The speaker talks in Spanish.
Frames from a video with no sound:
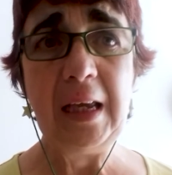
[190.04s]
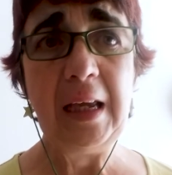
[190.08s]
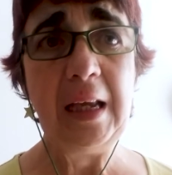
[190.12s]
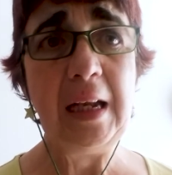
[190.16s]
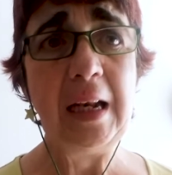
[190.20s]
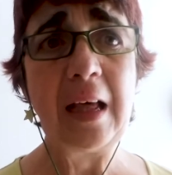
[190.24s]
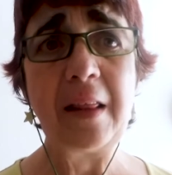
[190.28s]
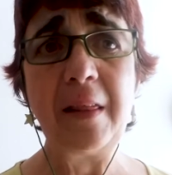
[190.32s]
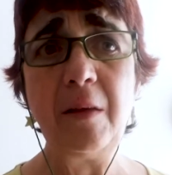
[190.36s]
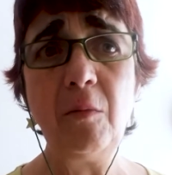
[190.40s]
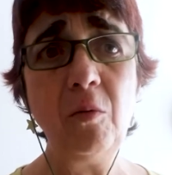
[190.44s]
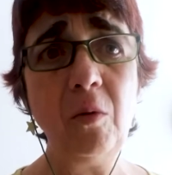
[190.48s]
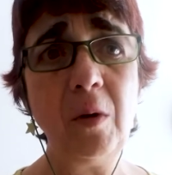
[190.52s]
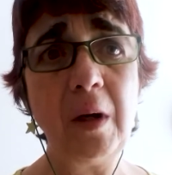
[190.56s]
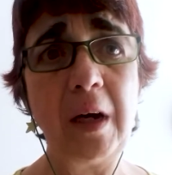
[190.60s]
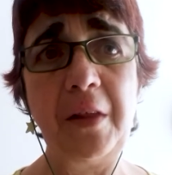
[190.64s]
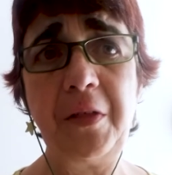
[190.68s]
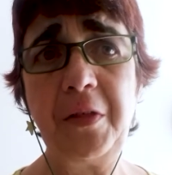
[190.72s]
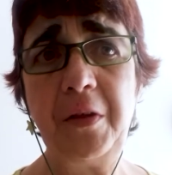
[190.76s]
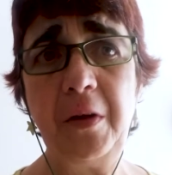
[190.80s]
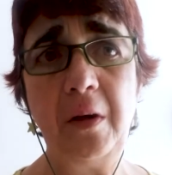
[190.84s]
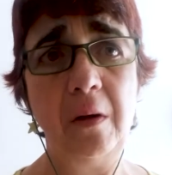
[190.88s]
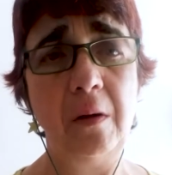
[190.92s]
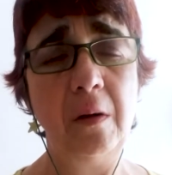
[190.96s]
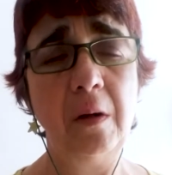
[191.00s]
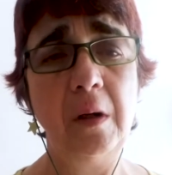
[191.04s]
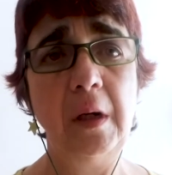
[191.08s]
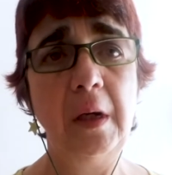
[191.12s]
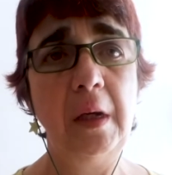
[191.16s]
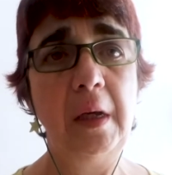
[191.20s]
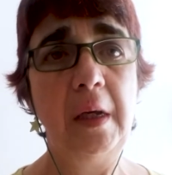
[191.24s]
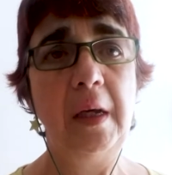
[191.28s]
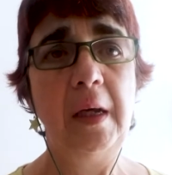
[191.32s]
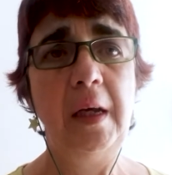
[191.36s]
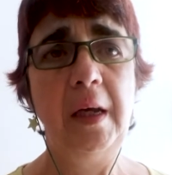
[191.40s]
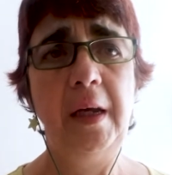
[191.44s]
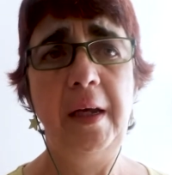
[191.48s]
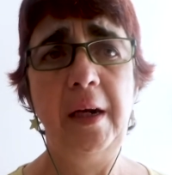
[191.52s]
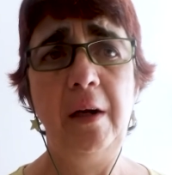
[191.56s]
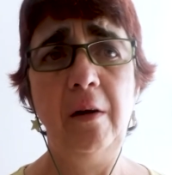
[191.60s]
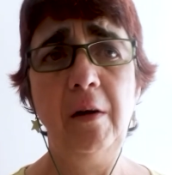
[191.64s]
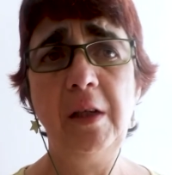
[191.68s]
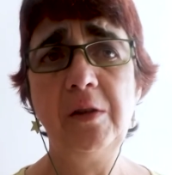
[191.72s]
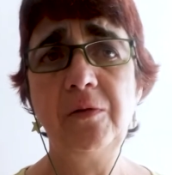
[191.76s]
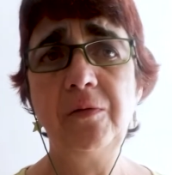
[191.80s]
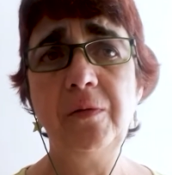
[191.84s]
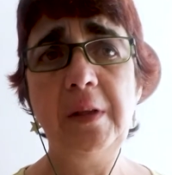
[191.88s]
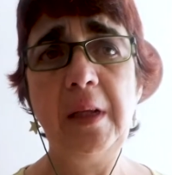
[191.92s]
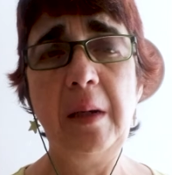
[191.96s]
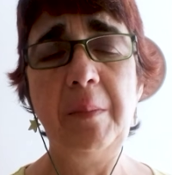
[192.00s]
Y la divulgación. Creo
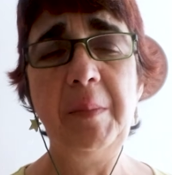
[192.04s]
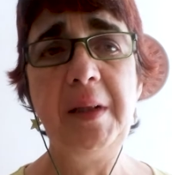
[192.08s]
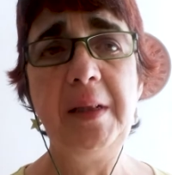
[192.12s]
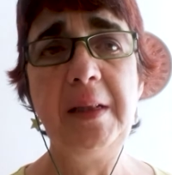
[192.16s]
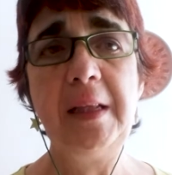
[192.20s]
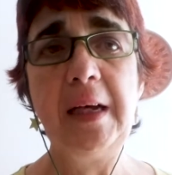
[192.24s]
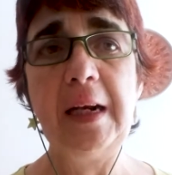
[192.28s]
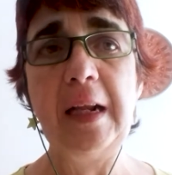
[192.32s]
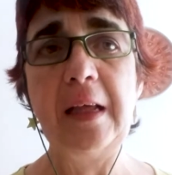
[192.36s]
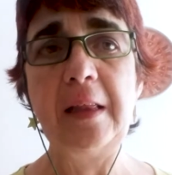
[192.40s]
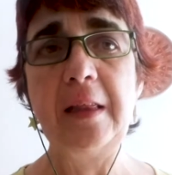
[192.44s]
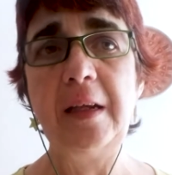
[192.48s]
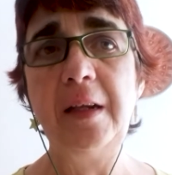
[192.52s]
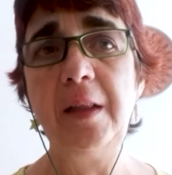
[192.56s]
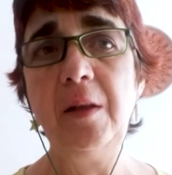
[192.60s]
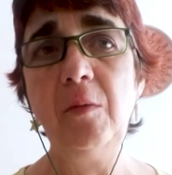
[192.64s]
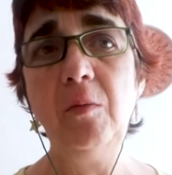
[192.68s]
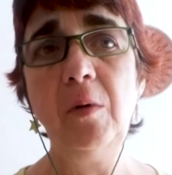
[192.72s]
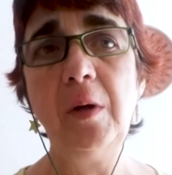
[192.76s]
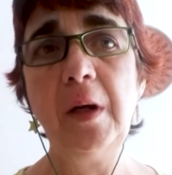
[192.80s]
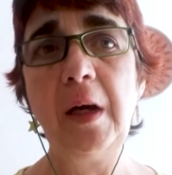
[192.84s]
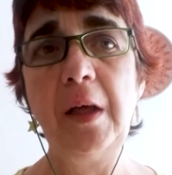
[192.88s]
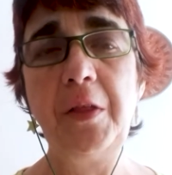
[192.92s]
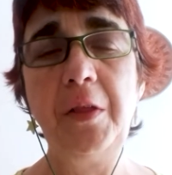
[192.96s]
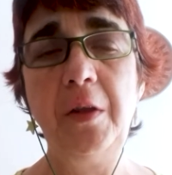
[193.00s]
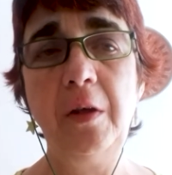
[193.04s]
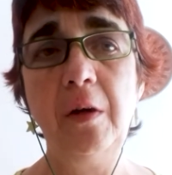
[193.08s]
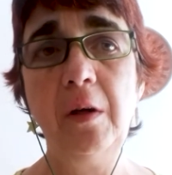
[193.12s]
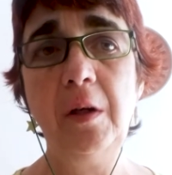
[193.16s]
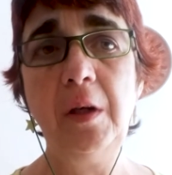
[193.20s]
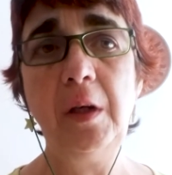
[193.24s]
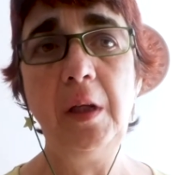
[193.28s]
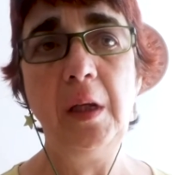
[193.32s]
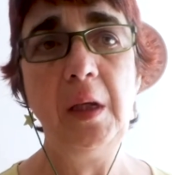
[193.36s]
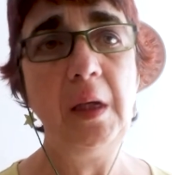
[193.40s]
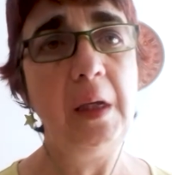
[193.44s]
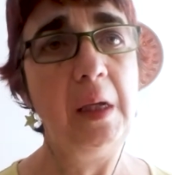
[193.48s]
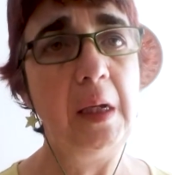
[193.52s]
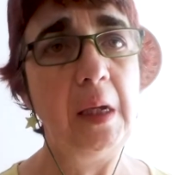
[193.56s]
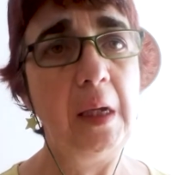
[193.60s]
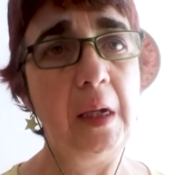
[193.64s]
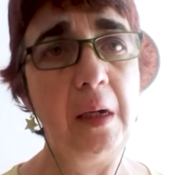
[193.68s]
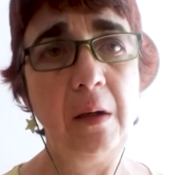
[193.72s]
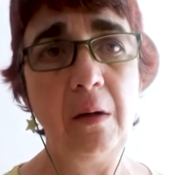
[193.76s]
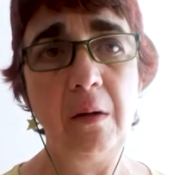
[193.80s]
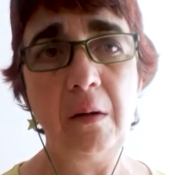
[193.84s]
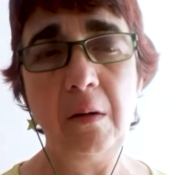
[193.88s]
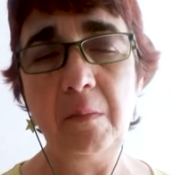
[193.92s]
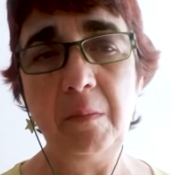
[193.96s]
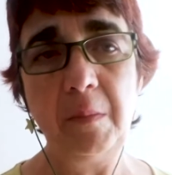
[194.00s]
que es fundamental hacer divulgación y
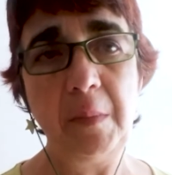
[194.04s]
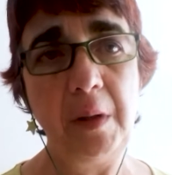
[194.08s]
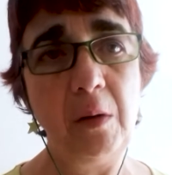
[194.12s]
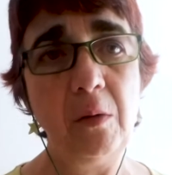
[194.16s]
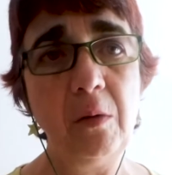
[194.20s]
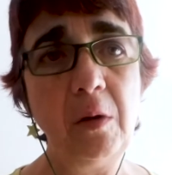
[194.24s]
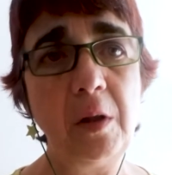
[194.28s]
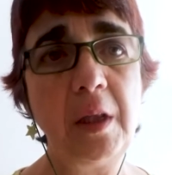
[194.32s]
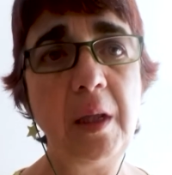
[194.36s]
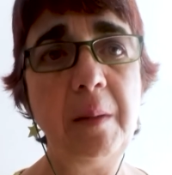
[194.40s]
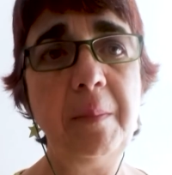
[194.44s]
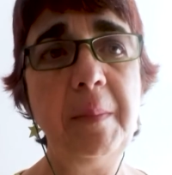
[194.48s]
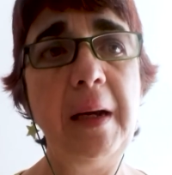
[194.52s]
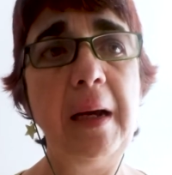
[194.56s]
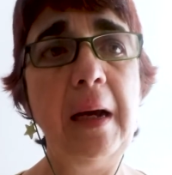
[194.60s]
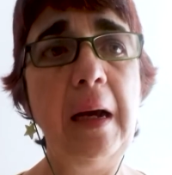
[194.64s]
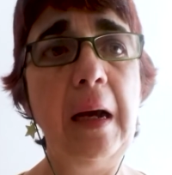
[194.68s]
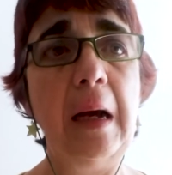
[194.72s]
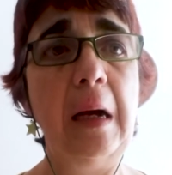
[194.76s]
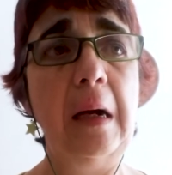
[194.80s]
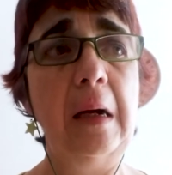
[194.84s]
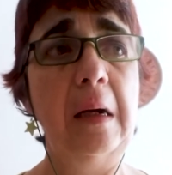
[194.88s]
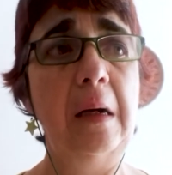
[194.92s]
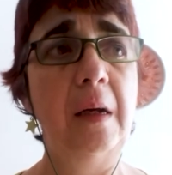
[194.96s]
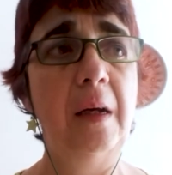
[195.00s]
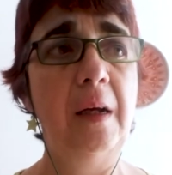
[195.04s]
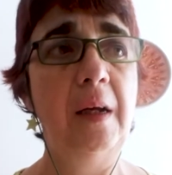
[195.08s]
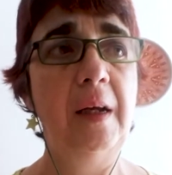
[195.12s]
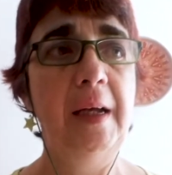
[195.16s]
en mi última